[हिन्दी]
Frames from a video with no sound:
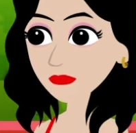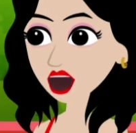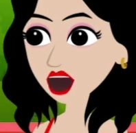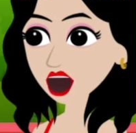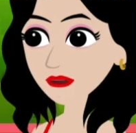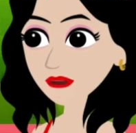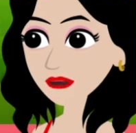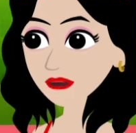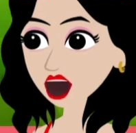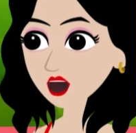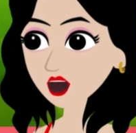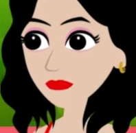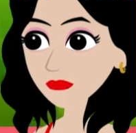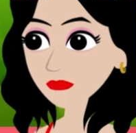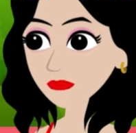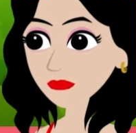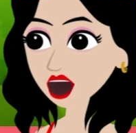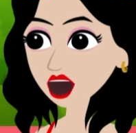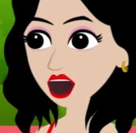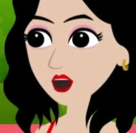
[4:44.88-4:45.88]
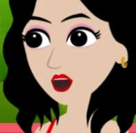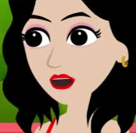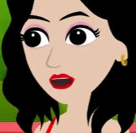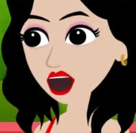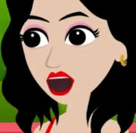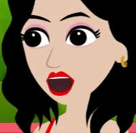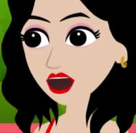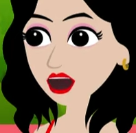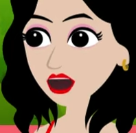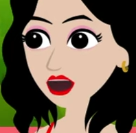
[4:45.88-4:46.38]
देखिए रात
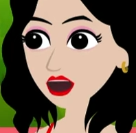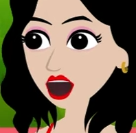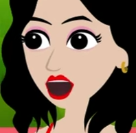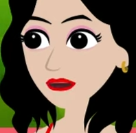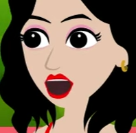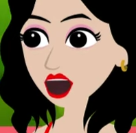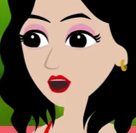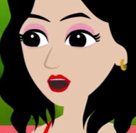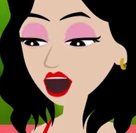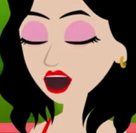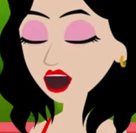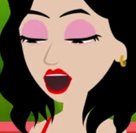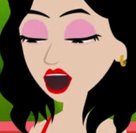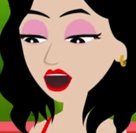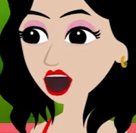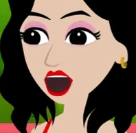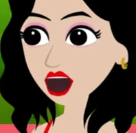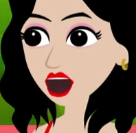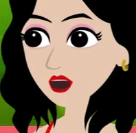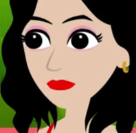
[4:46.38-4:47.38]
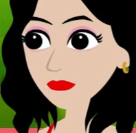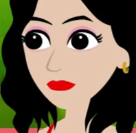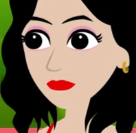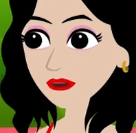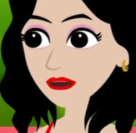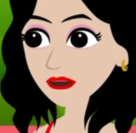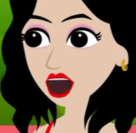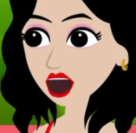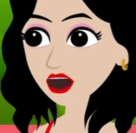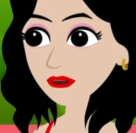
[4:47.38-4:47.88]
बहुत ही ज़्यादा हो रही है
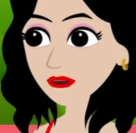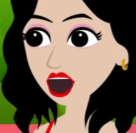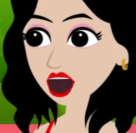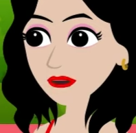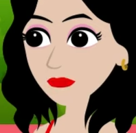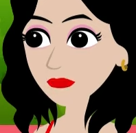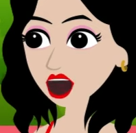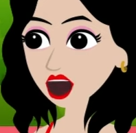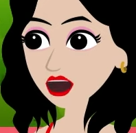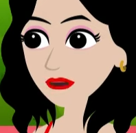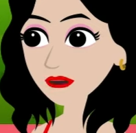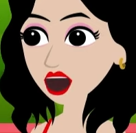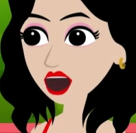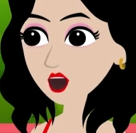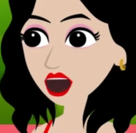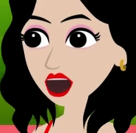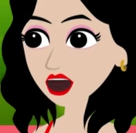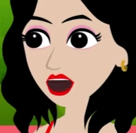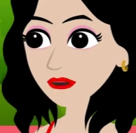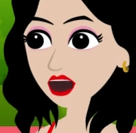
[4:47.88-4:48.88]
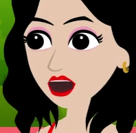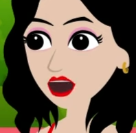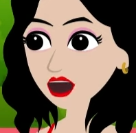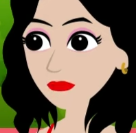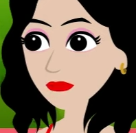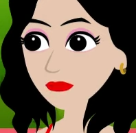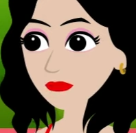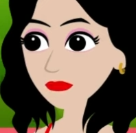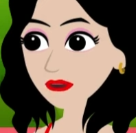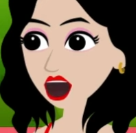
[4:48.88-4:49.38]
और इस सुनसान सड़क पर
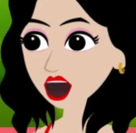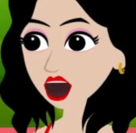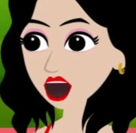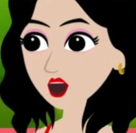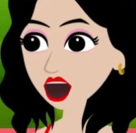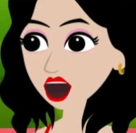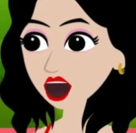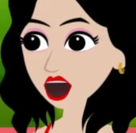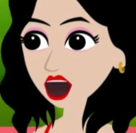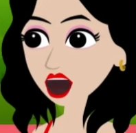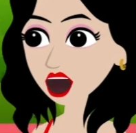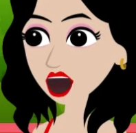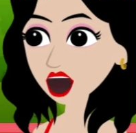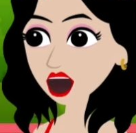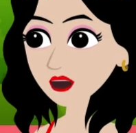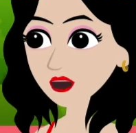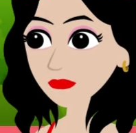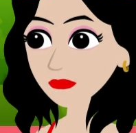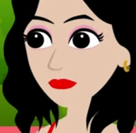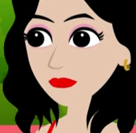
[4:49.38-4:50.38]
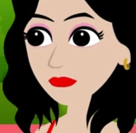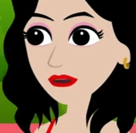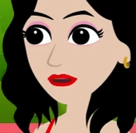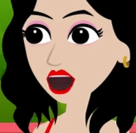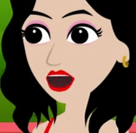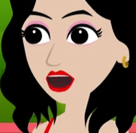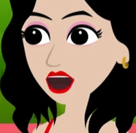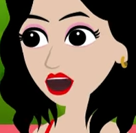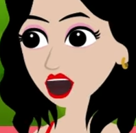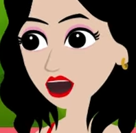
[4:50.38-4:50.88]
कोई भी नहीं है
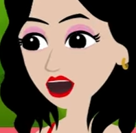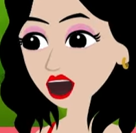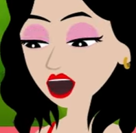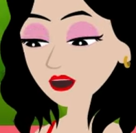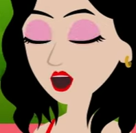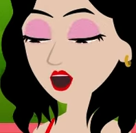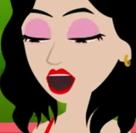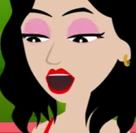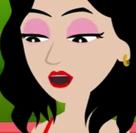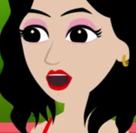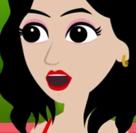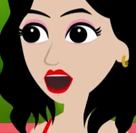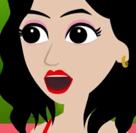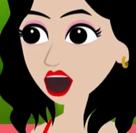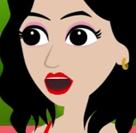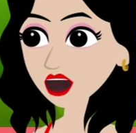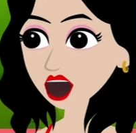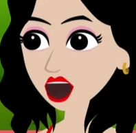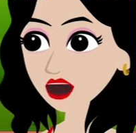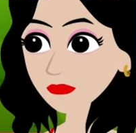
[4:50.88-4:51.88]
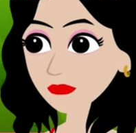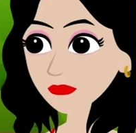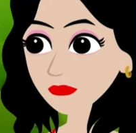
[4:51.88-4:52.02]
मुझे मेरे घर जाना है